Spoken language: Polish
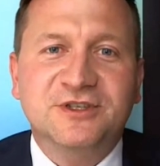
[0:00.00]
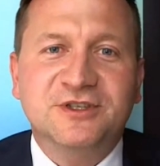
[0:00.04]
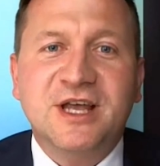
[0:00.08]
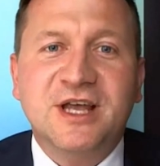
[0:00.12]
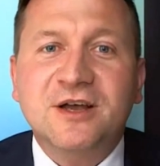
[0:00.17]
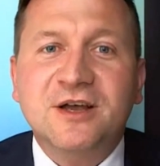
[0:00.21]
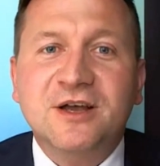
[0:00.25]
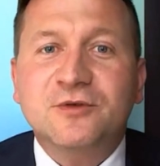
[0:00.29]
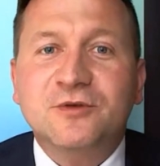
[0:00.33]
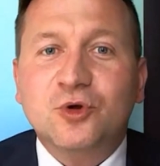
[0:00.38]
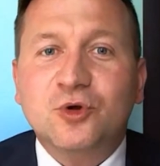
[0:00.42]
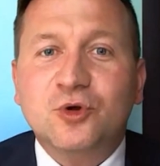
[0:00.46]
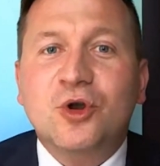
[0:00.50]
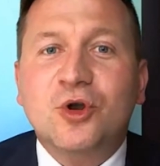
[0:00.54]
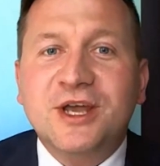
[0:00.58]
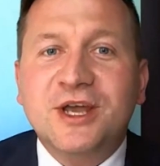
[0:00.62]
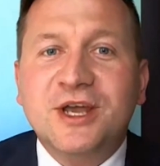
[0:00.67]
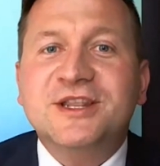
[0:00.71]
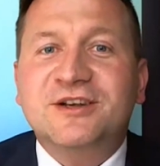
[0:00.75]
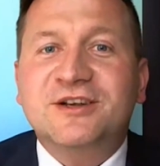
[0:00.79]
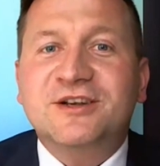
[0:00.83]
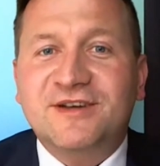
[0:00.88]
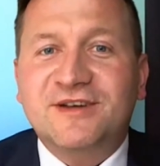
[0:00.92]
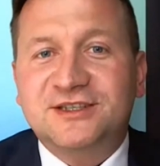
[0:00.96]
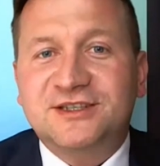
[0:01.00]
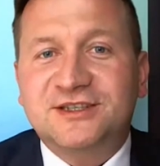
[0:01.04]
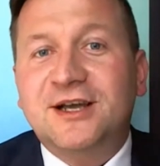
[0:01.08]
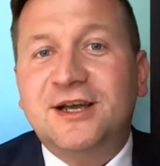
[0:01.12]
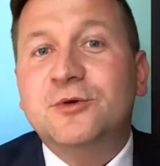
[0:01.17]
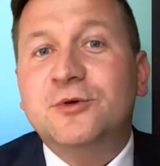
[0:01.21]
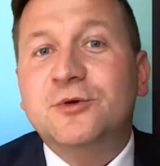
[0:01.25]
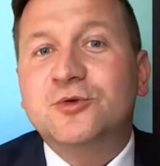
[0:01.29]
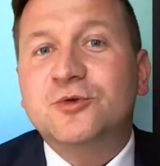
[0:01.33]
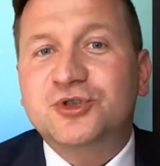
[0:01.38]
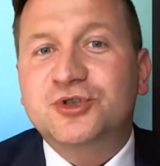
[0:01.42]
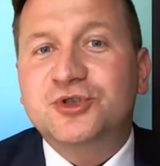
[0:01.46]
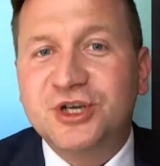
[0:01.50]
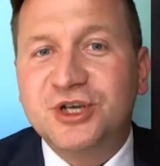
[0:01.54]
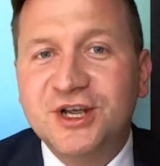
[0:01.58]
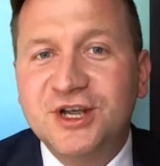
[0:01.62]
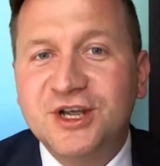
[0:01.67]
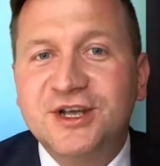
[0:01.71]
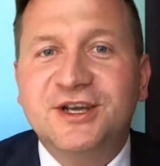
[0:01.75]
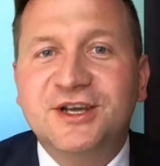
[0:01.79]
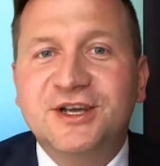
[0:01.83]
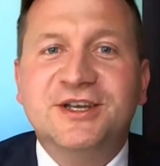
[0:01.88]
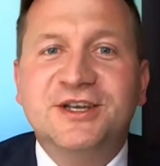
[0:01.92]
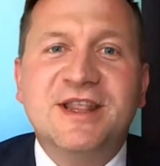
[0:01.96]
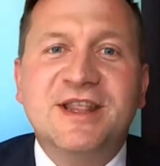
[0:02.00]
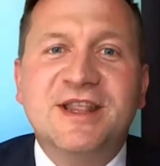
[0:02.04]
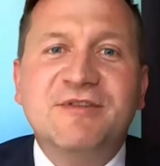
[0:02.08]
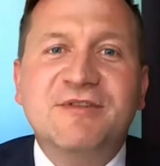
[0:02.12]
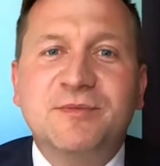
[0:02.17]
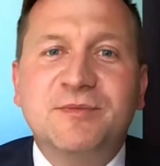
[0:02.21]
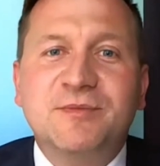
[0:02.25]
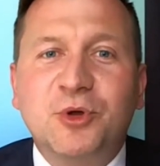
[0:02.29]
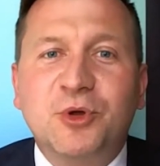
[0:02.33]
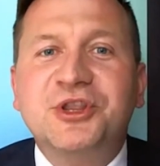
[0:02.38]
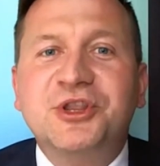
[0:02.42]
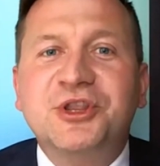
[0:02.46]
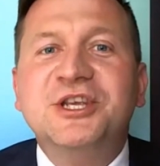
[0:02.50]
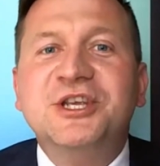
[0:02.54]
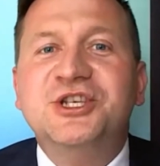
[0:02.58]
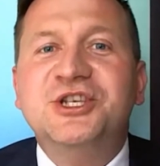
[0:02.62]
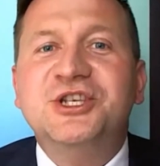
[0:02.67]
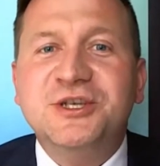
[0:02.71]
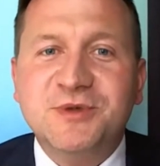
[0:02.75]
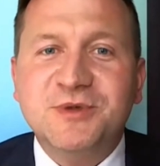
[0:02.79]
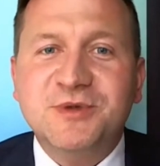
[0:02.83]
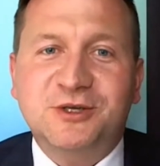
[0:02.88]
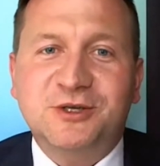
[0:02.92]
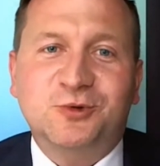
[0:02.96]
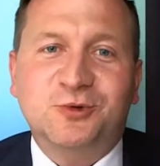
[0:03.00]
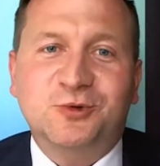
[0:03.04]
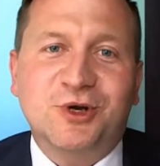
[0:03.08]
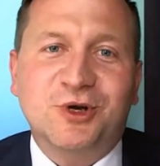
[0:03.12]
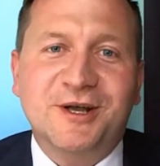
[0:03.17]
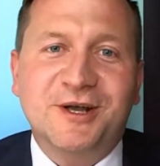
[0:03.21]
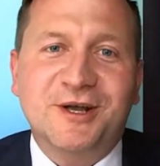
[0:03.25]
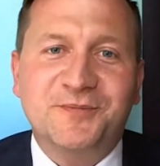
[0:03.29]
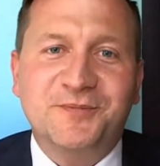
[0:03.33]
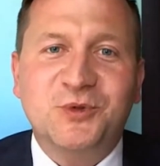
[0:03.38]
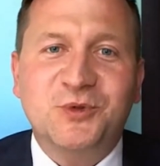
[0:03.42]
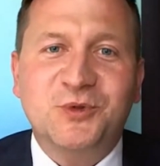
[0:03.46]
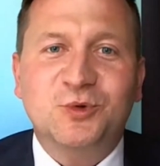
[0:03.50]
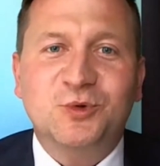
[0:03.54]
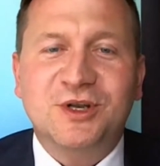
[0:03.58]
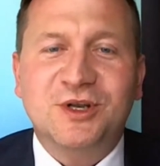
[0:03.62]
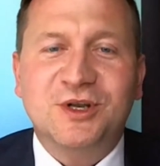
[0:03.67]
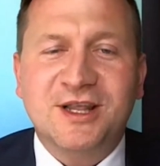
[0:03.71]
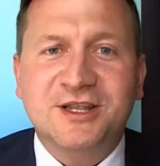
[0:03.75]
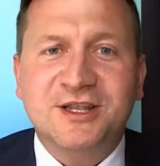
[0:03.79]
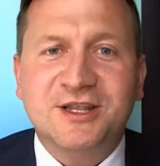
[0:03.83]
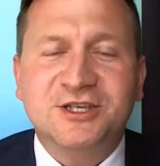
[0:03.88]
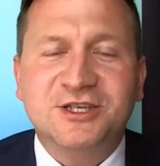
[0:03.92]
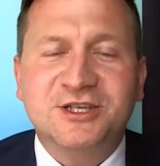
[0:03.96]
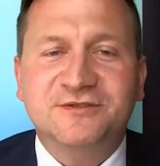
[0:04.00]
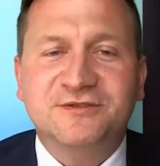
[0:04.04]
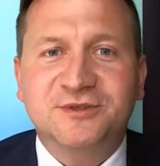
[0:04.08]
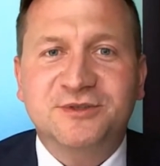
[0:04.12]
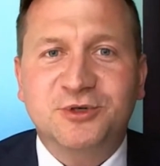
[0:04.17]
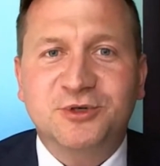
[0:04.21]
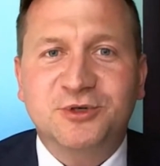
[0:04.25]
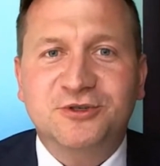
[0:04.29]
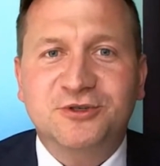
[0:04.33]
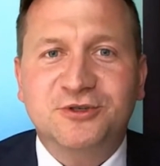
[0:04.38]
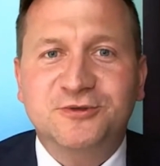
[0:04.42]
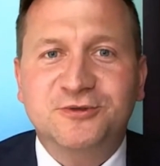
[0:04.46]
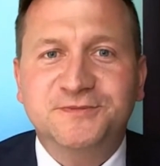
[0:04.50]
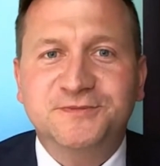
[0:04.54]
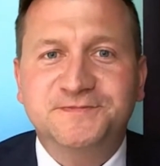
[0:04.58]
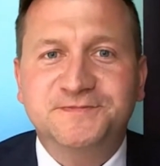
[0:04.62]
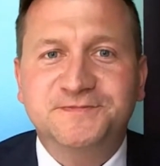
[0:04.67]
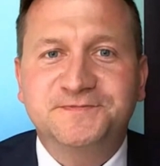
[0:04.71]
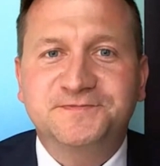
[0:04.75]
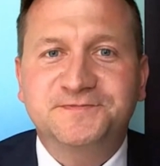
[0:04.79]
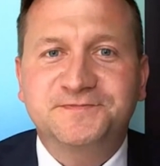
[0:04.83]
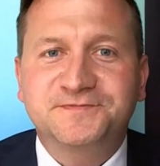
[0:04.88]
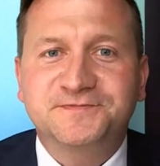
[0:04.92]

w, na kolejne kwartały już e, nawet po tej zimie, która, która nadejdzie w tym roku.